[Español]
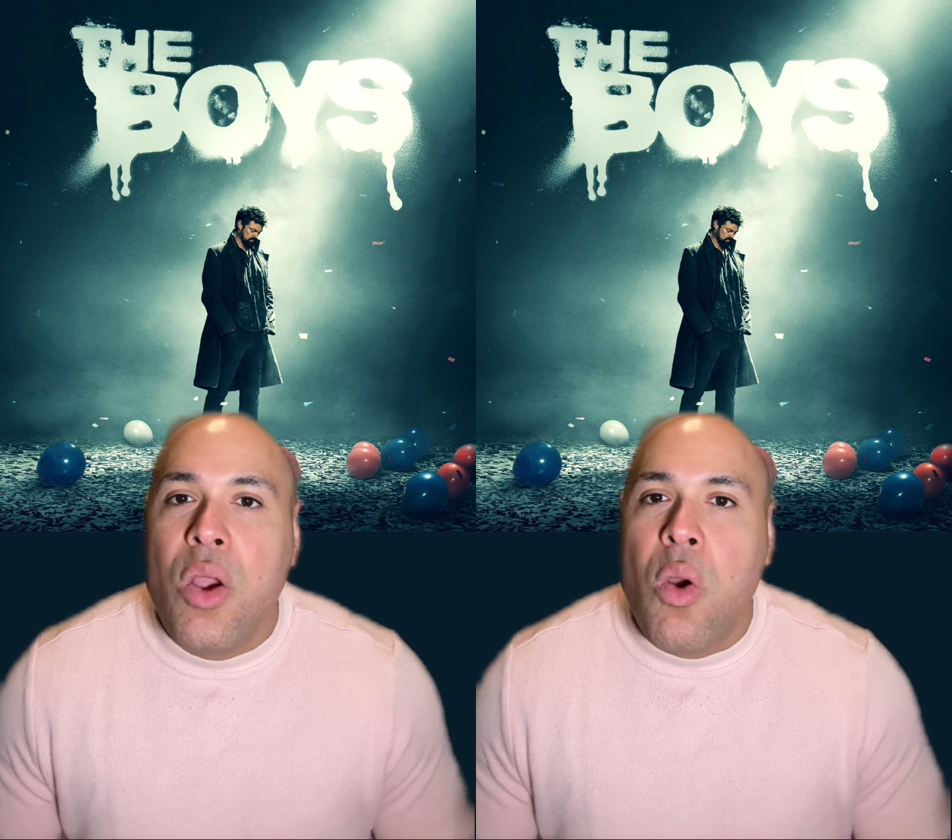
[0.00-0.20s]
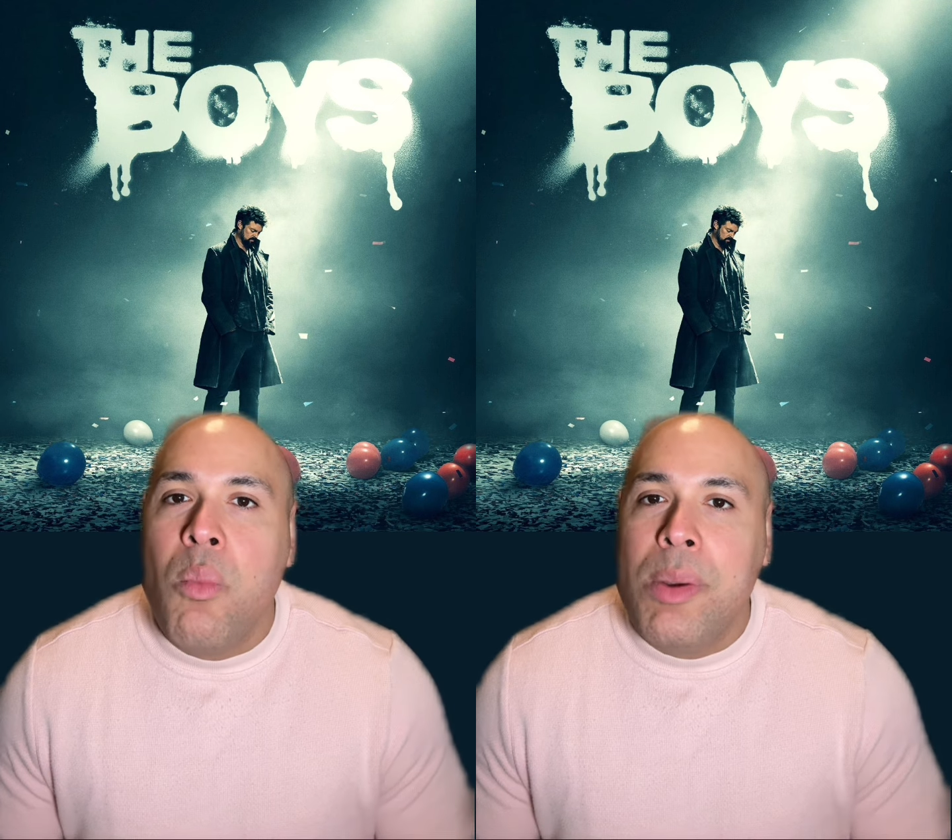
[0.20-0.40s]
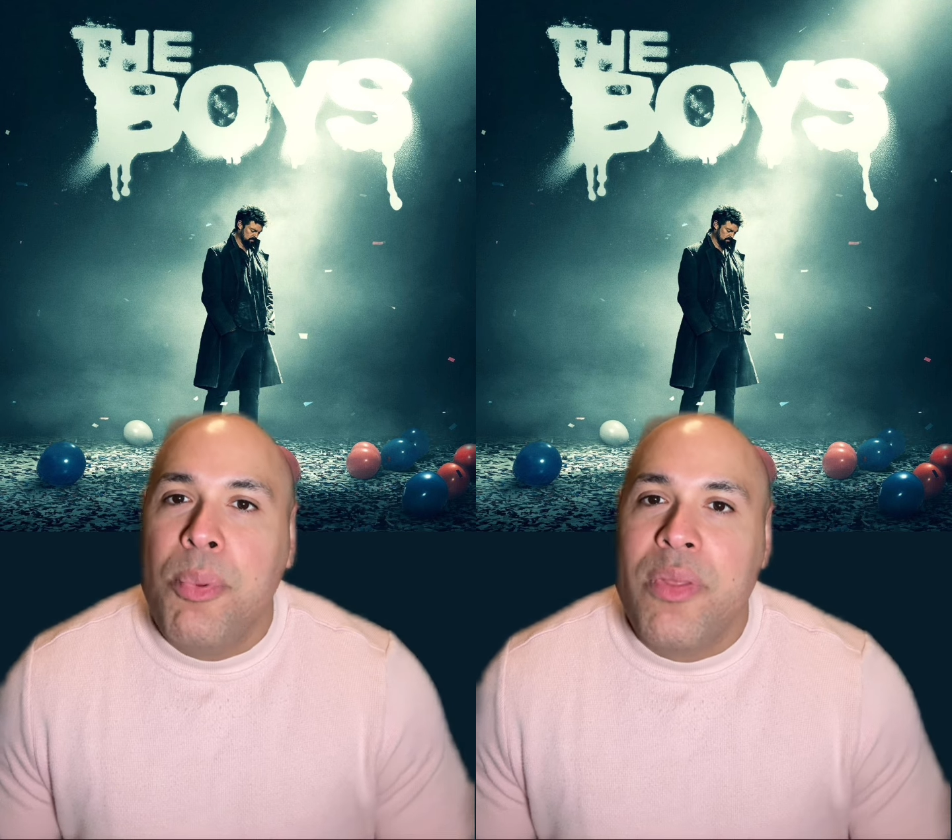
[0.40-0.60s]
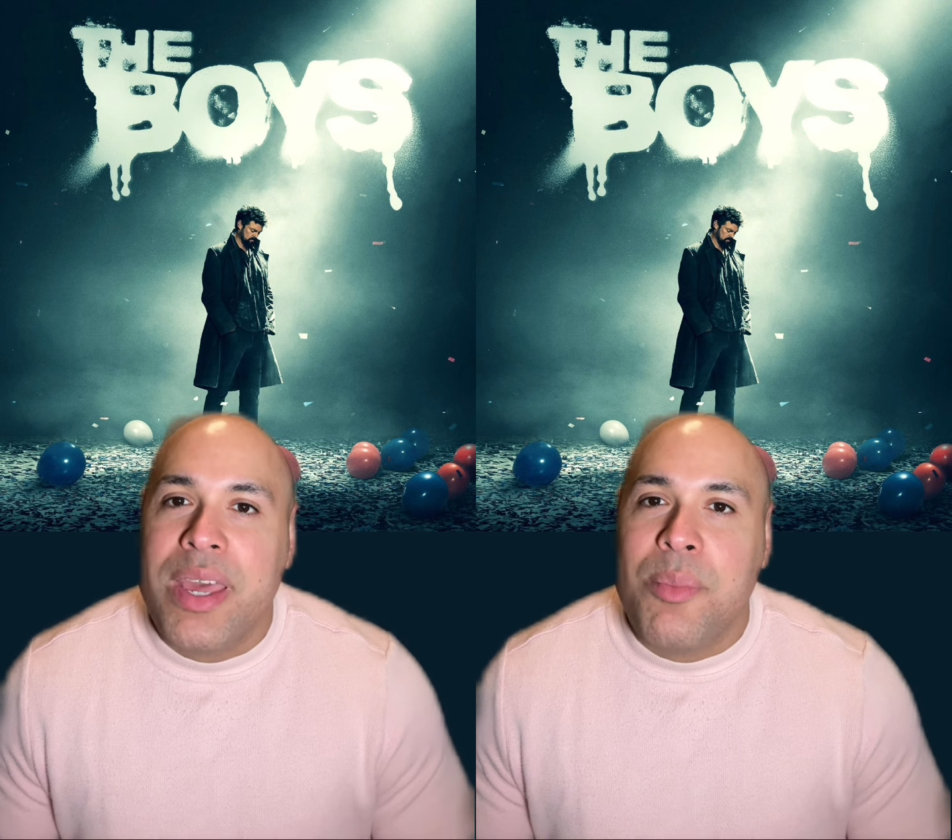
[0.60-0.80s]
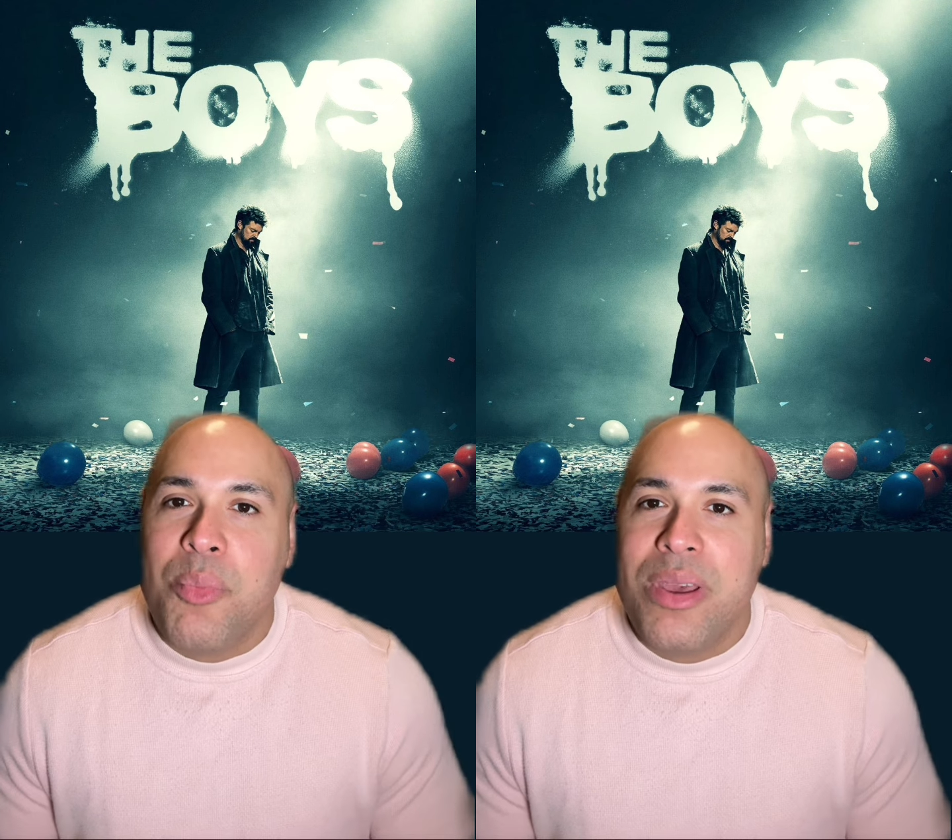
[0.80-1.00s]
cómo el
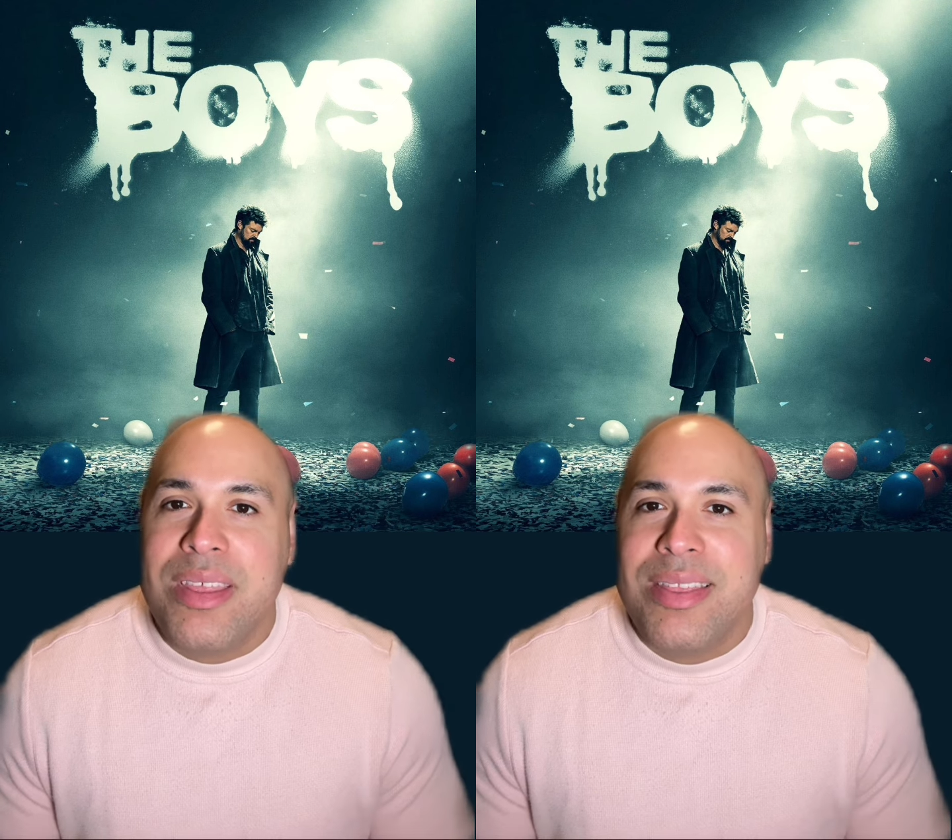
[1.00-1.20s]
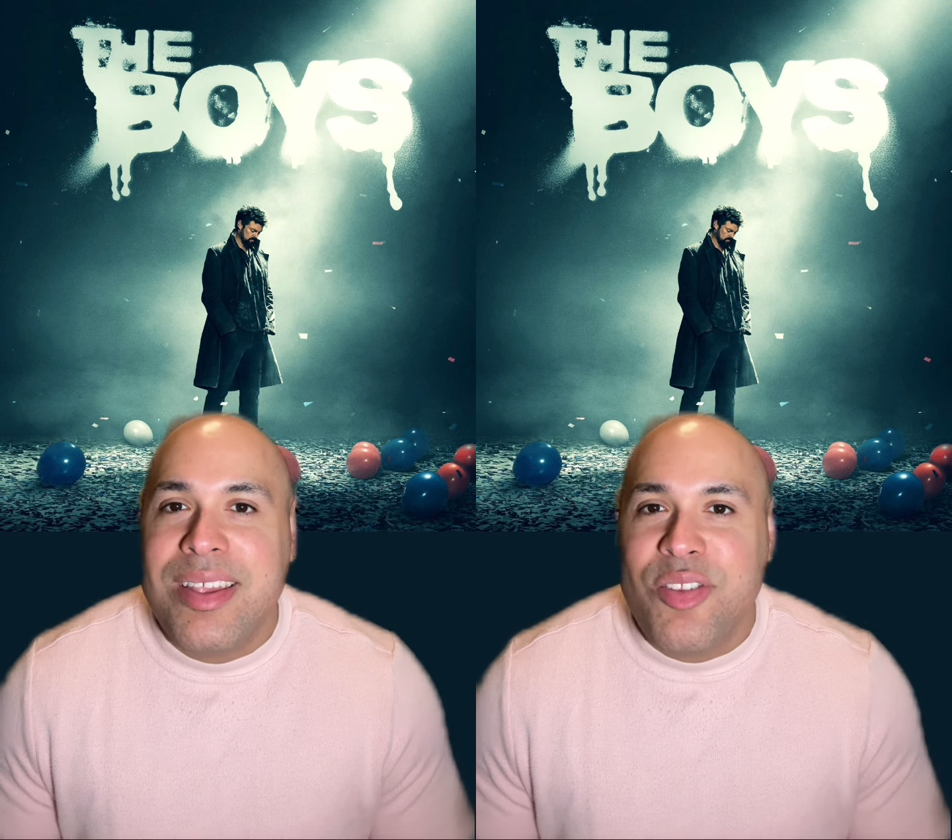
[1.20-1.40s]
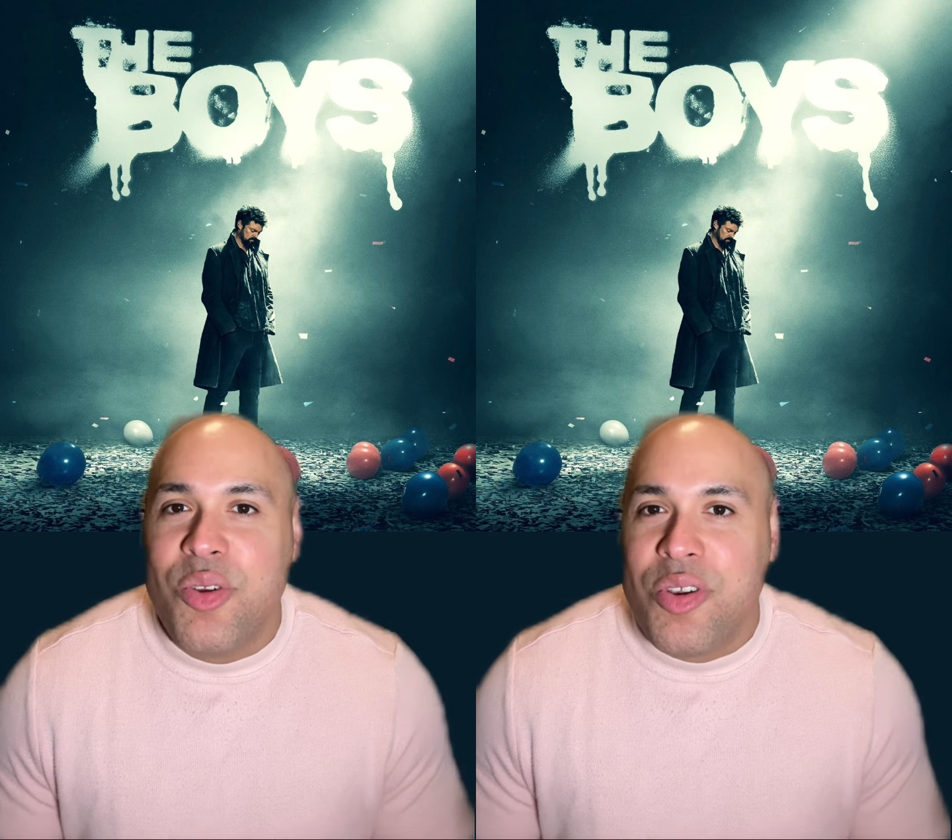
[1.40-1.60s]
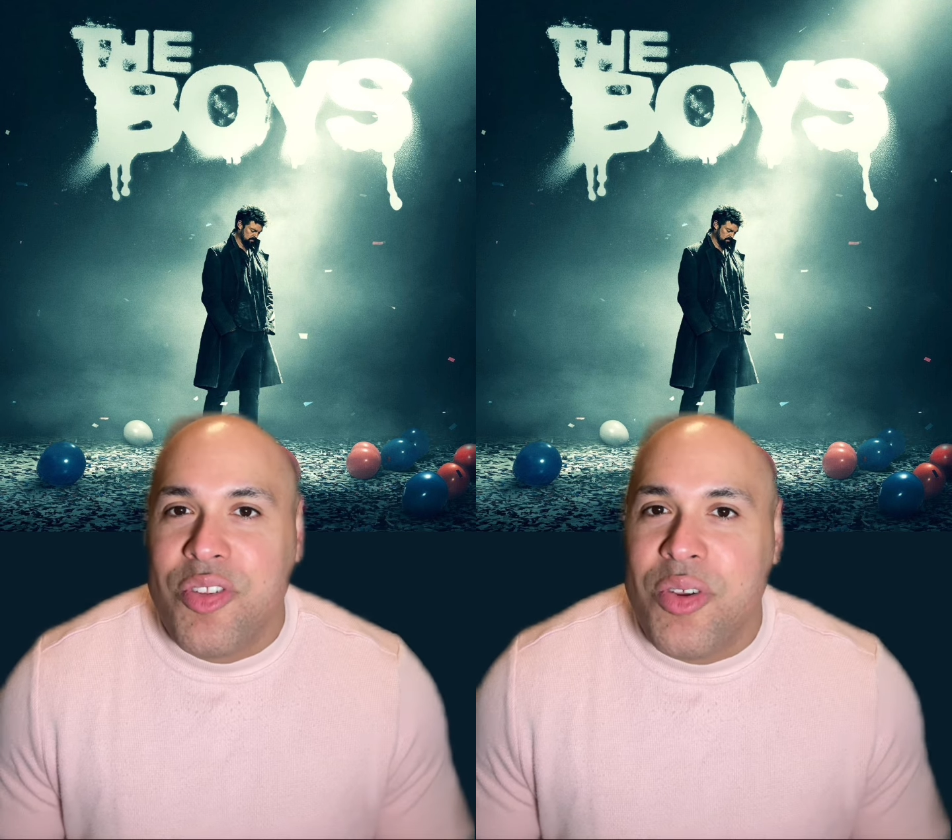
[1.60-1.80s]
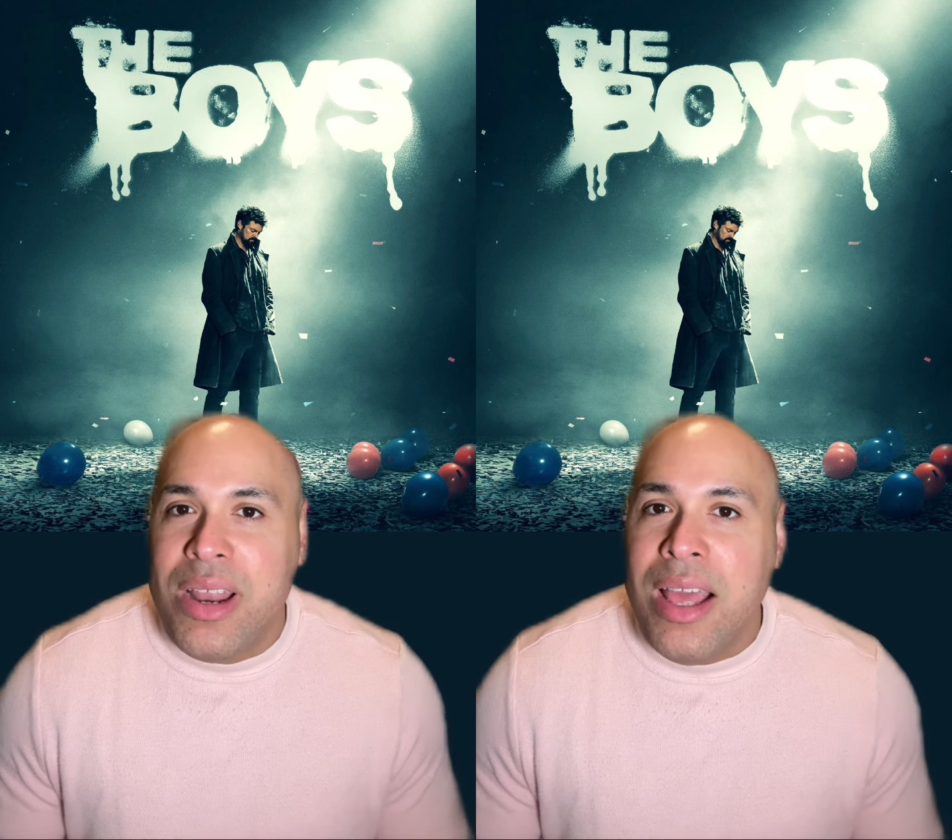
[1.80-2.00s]
poder puede
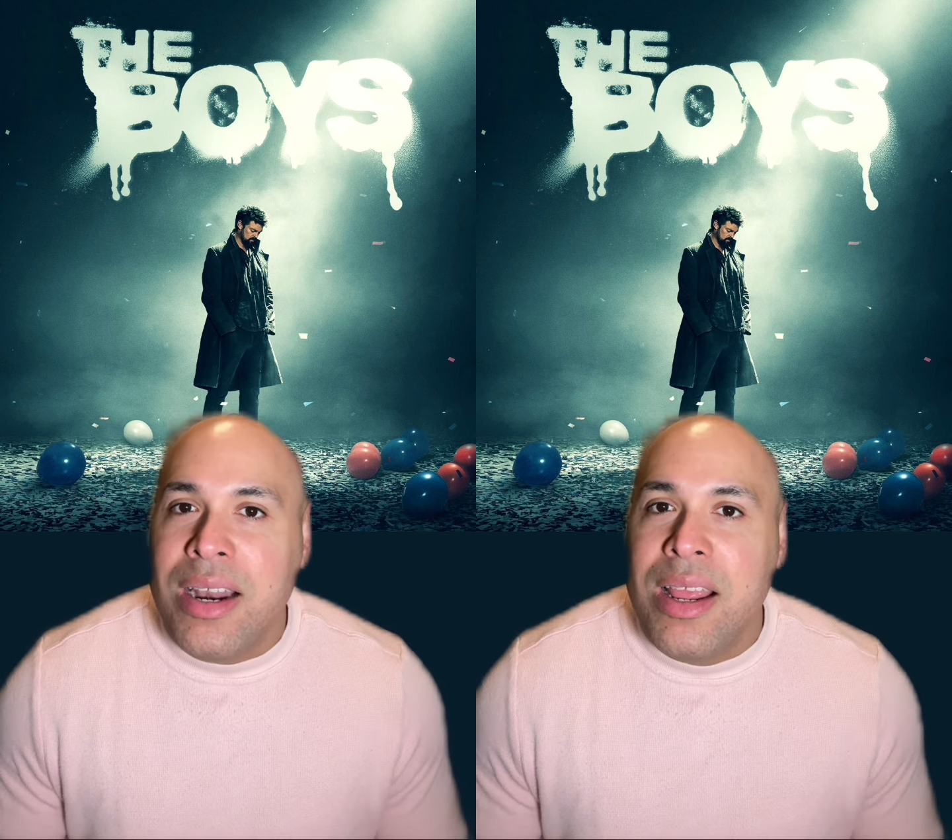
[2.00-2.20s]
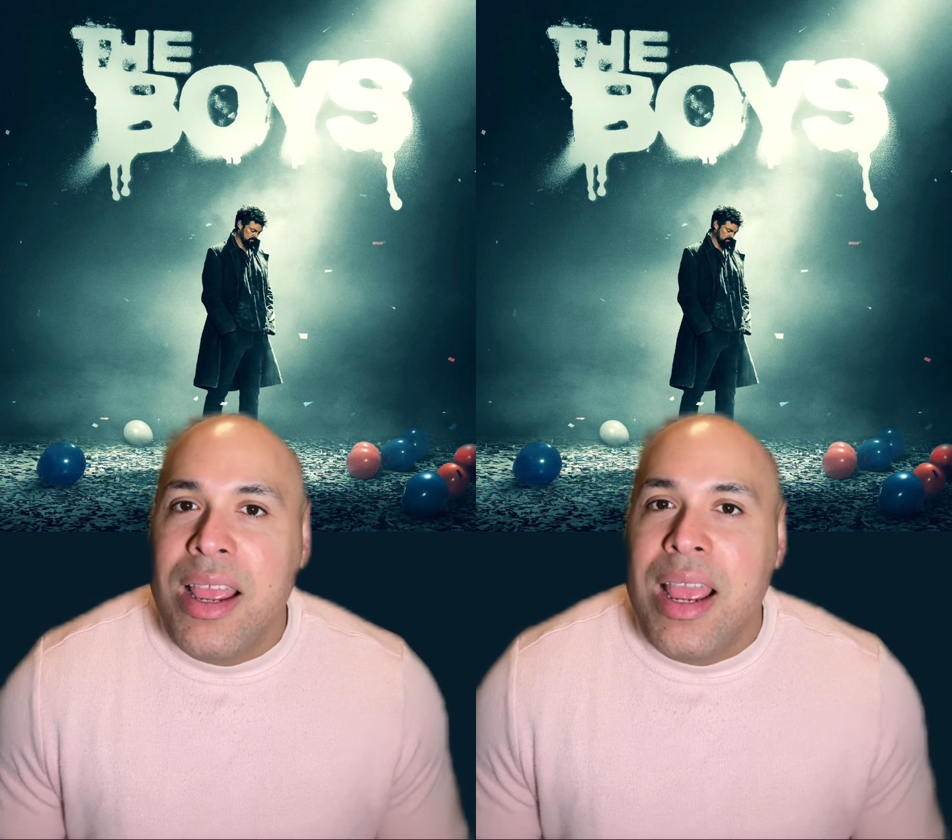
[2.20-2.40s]
distorsionar